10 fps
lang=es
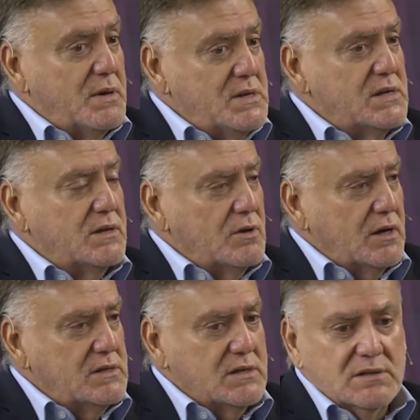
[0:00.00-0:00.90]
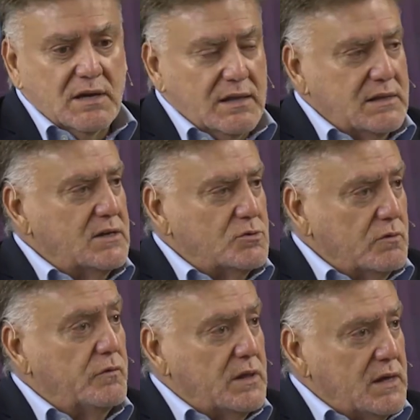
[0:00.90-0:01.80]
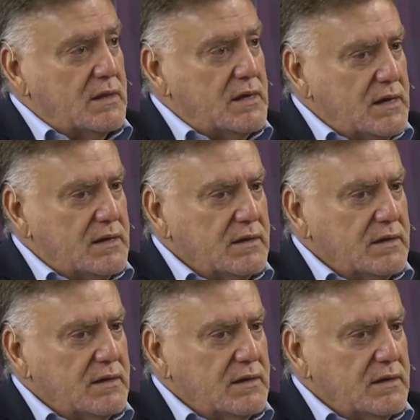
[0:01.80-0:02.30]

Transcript: pensando en aquella gente que sufre día a día